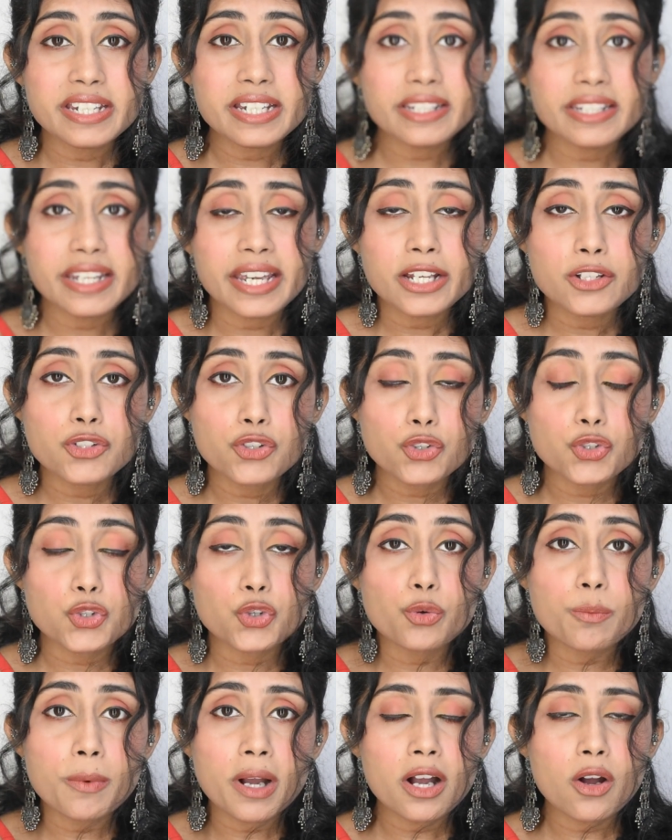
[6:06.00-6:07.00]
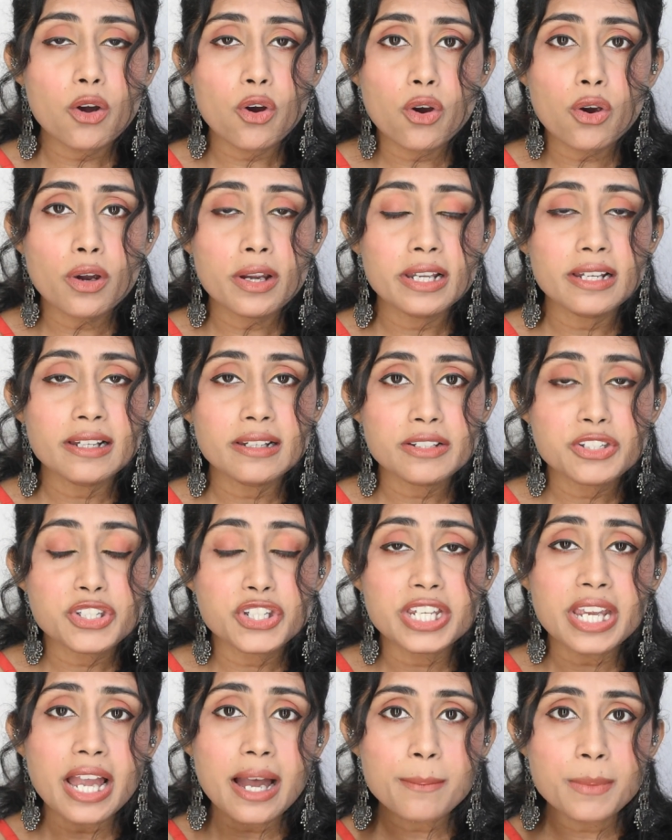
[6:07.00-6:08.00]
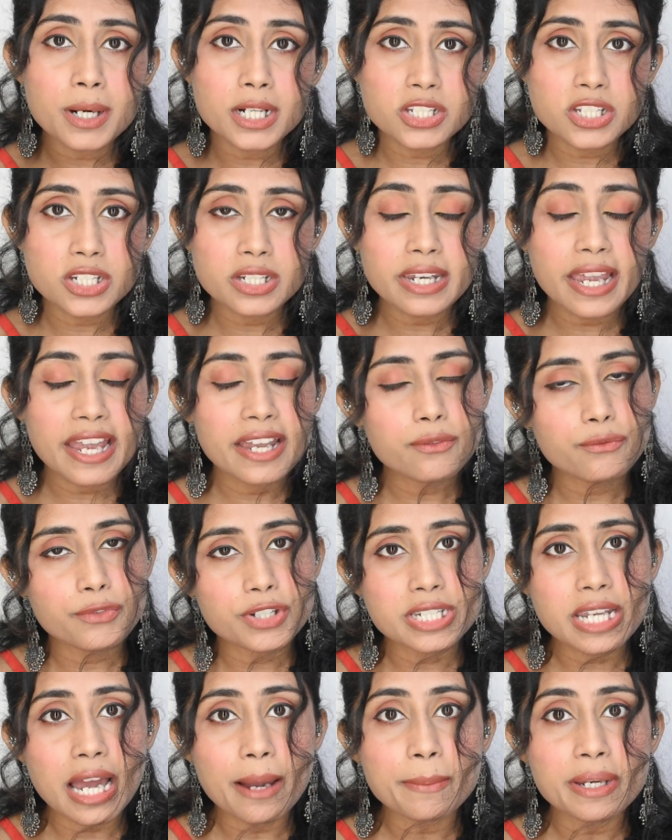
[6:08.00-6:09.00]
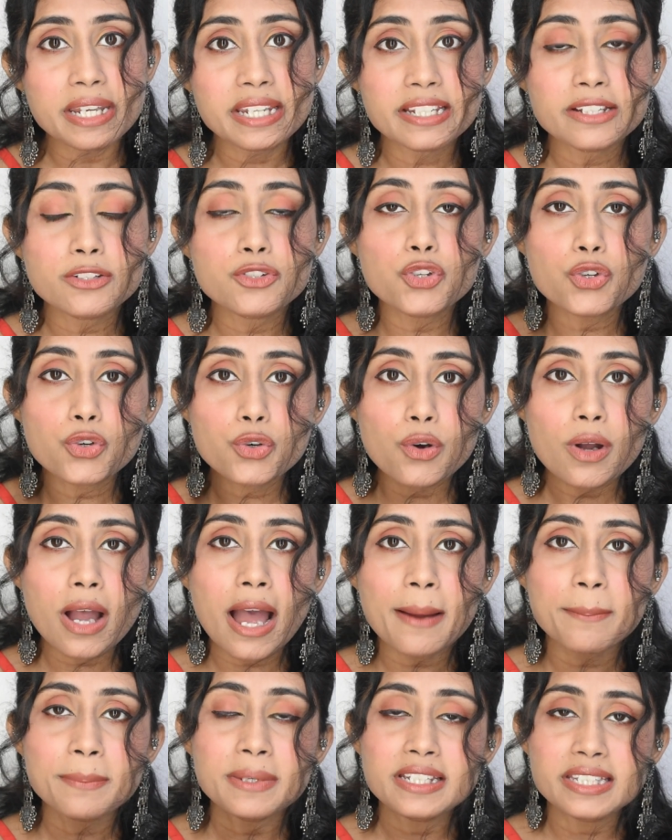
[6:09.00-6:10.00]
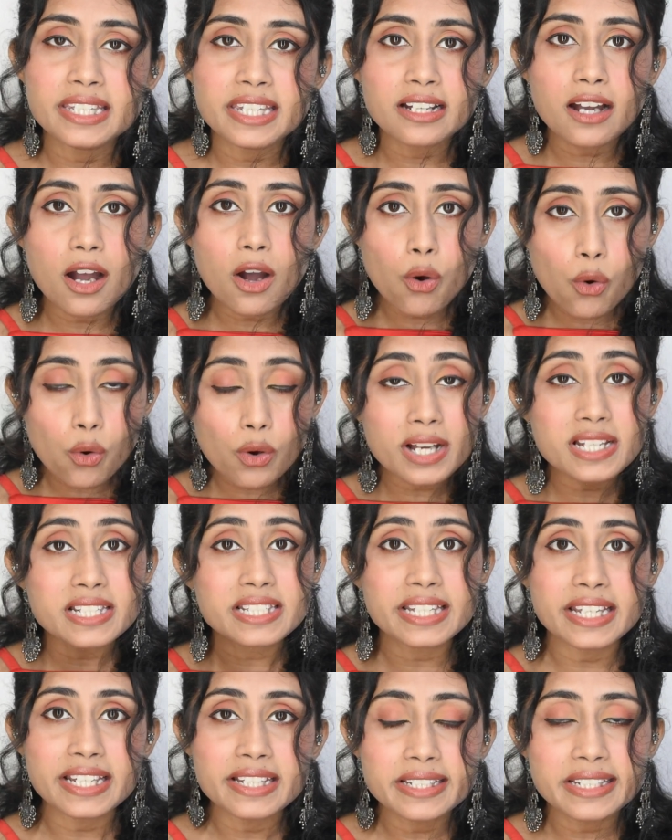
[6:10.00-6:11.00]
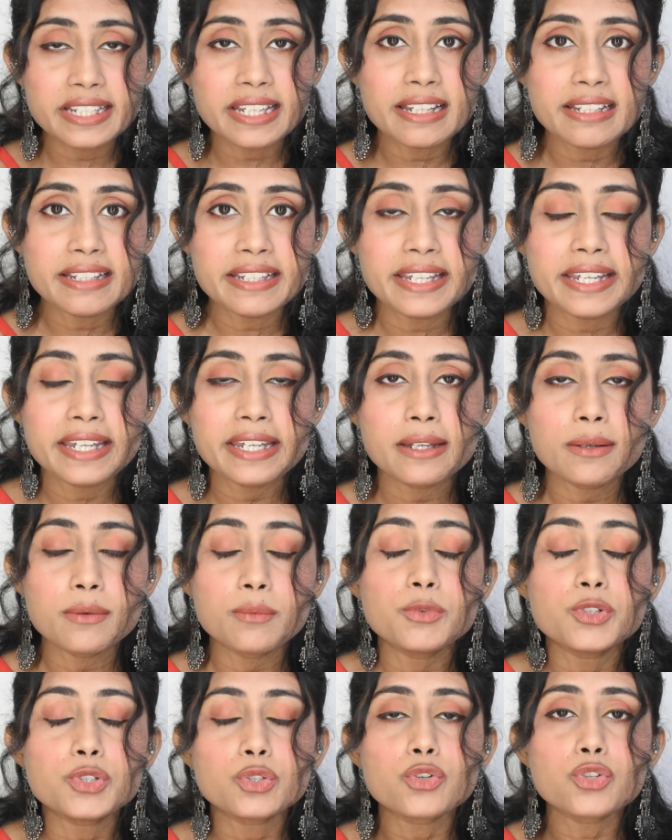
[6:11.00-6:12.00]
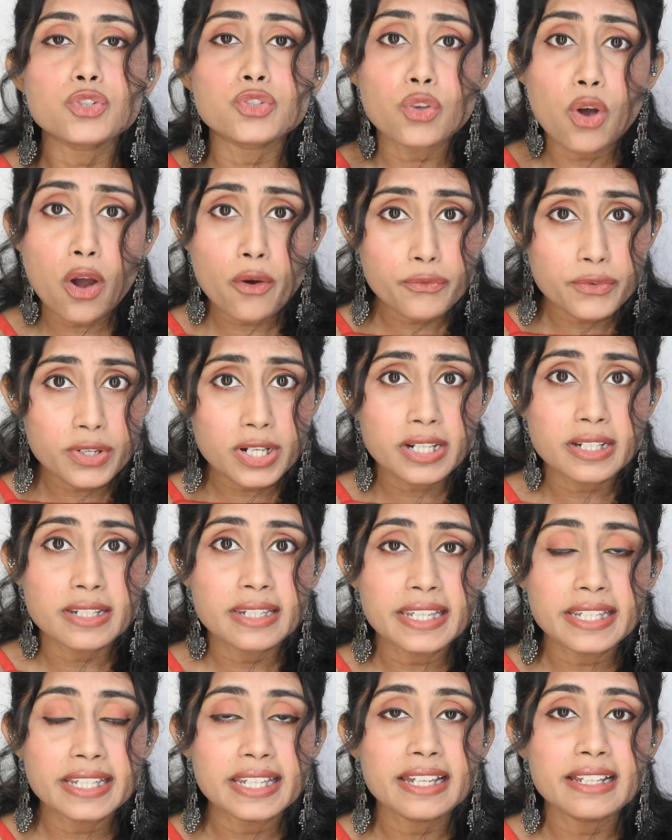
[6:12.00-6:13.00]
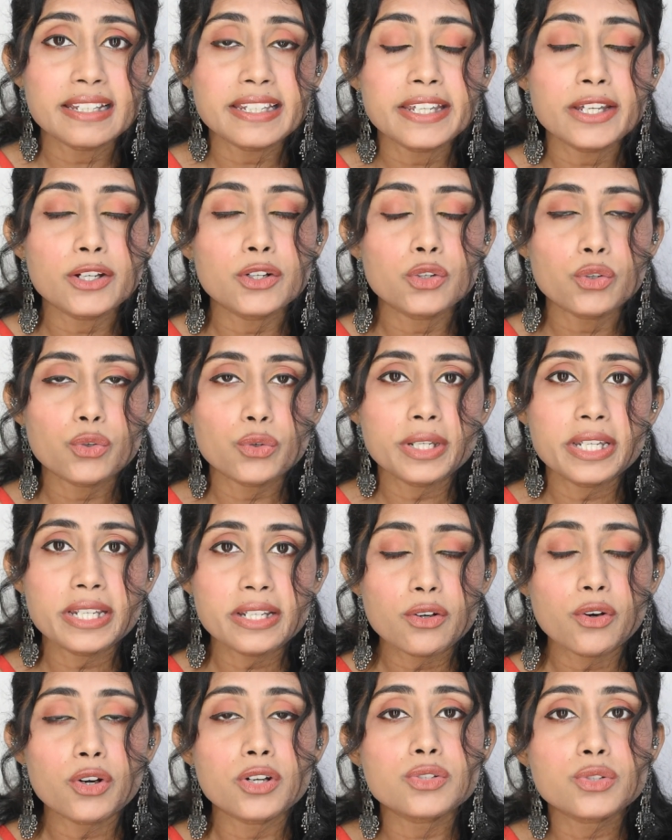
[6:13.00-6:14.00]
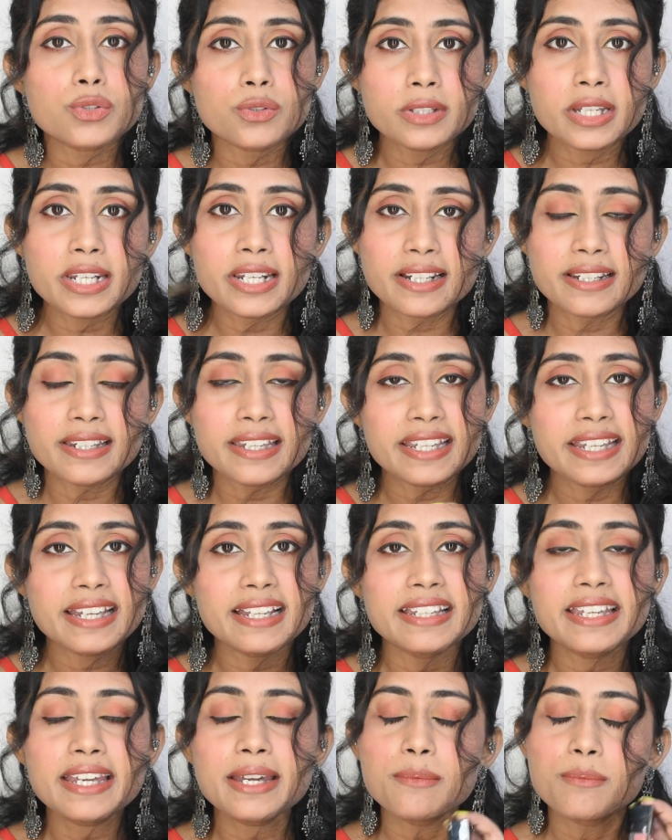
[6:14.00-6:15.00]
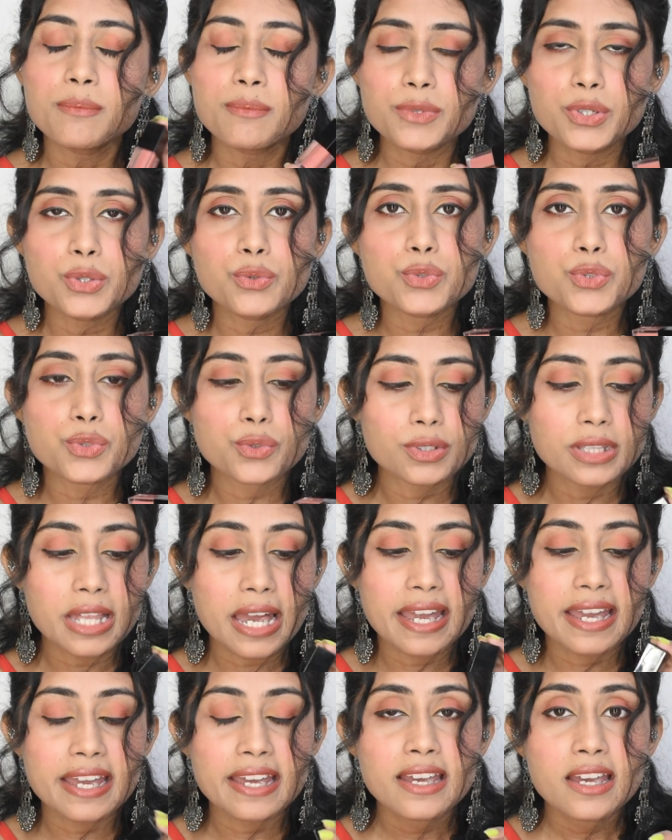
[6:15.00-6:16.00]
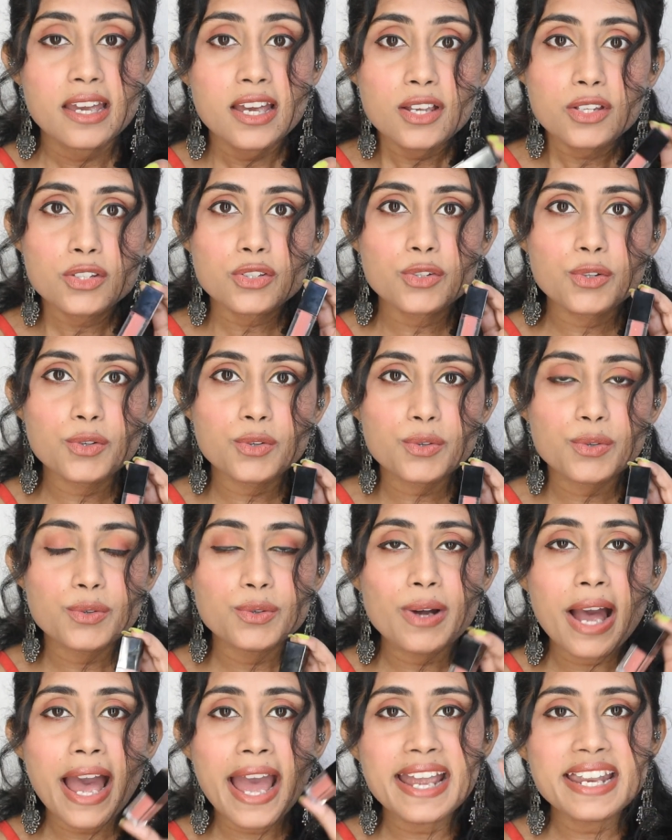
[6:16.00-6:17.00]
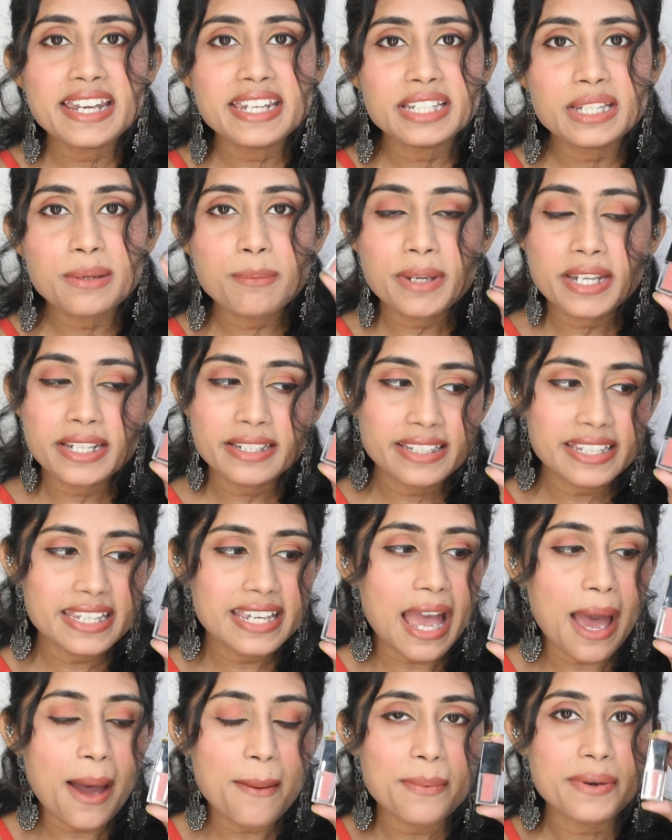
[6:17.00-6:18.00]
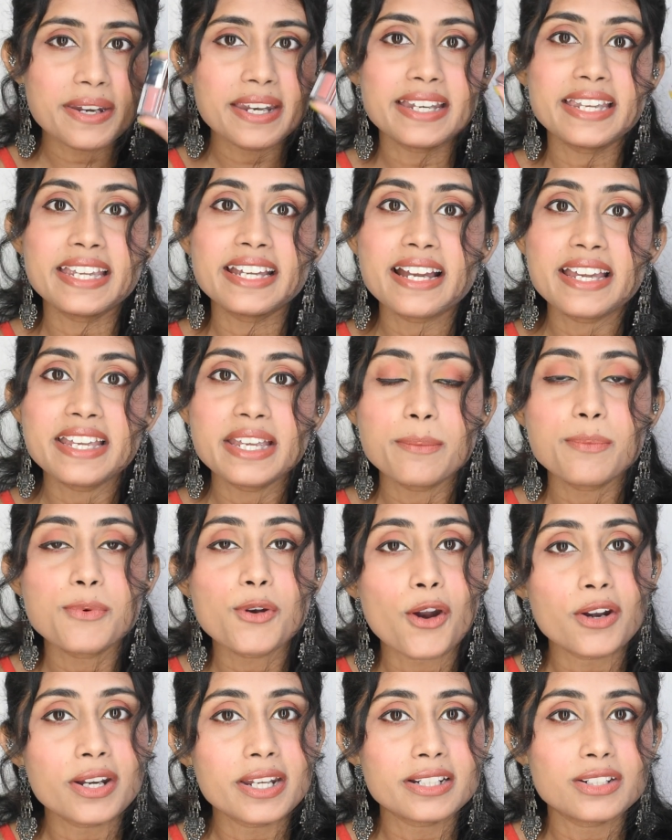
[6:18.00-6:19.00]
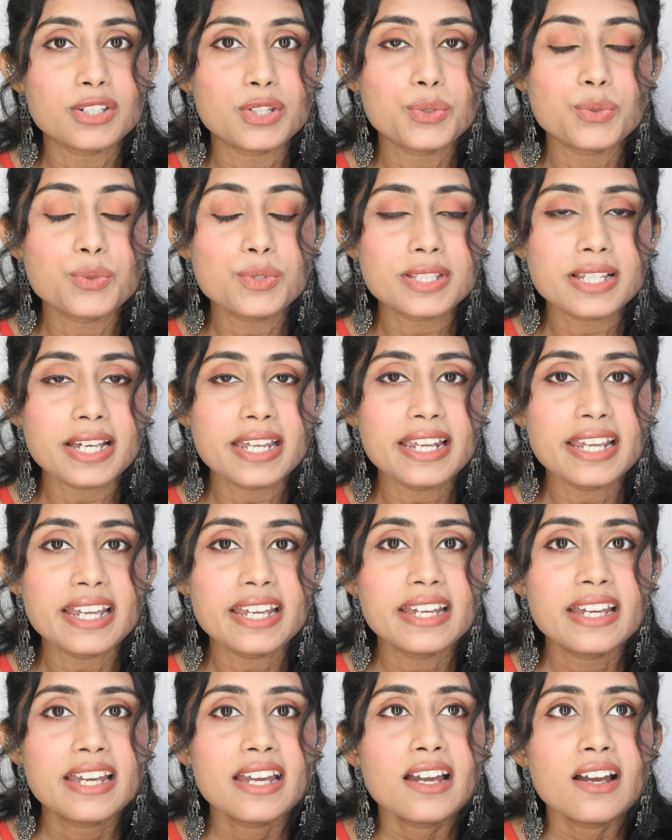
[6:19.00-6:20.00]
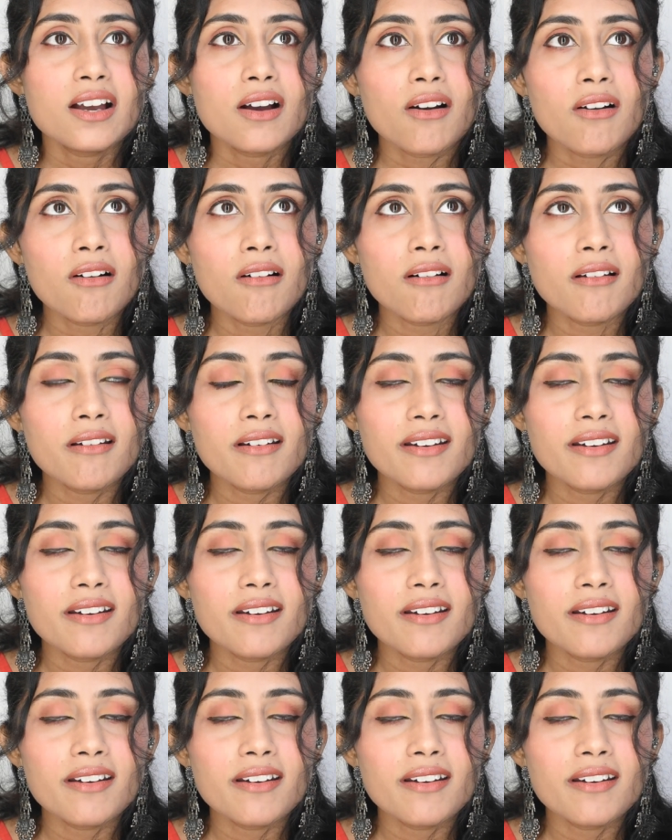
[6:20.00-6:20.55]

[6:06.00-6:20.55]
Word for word: है जोजोबा ऑयल शिया बटर एंड विटामिन ई जो आपने देखा होगा स्किन के लिए उसको सॉफ्ट रखने के लिए ग्लोई और सुंदर रखने के लिए यूज़ होता है सो आई रिकमेंड कि आप रहने का ये प्रोडक्ट यूज़ करें और